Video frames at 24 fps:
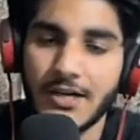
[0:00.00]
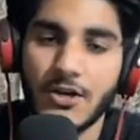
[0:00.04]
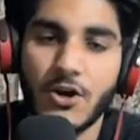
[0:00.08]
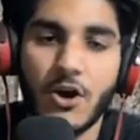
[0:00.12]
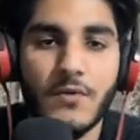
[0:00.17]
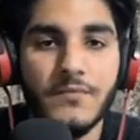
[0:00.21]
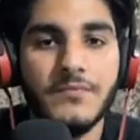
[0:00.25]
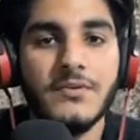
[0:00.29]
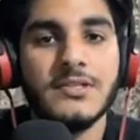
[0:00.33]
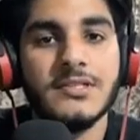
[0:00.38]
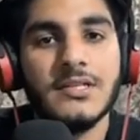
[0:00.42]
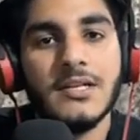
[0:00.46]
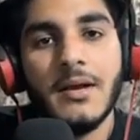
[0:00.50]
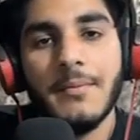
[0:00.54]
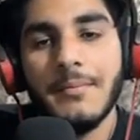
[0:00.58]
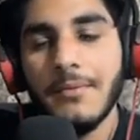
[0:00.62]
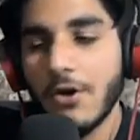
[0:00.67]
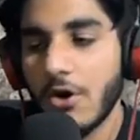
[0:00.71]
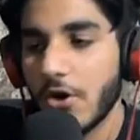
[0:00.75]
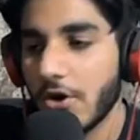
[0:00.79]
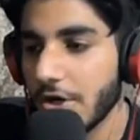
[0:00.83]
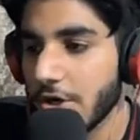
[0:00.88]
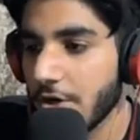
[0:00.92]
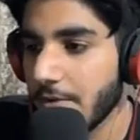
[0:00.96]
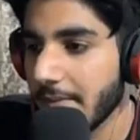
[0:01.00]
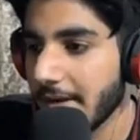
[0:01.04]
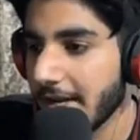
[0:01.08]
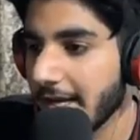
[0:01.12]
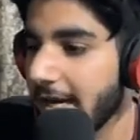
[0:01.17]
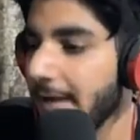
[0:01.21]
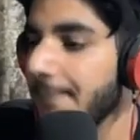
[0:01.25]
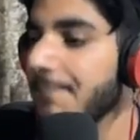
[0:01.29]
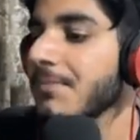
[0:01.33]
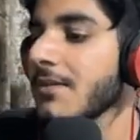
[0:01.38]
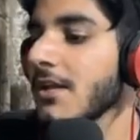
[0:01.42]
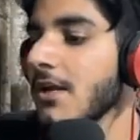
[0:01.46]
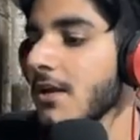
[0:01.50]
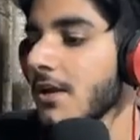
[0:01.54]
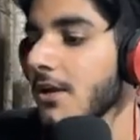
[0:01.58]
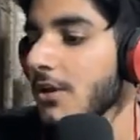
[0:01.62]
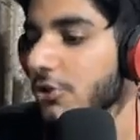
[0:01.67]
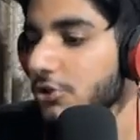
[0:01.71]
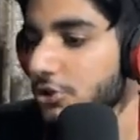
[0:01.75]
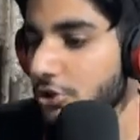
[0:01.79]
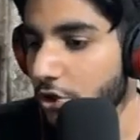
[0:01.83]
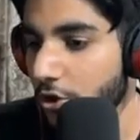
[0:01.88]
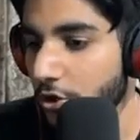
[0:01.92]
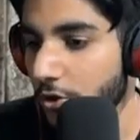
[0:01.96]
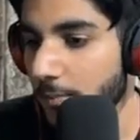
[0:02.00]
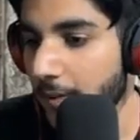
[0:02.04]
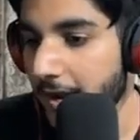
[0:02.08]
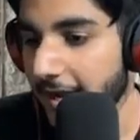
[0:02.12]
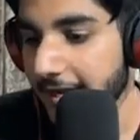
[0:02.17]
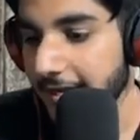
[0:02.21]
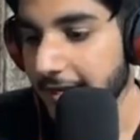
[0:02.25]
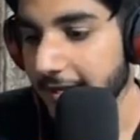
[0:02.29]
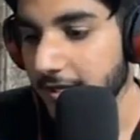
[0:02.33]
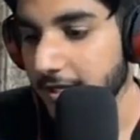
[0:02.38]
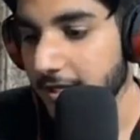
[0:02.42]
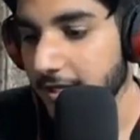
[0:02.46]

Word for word: ऑब्वियसली अभी ऑडियो मेन है है तो भाई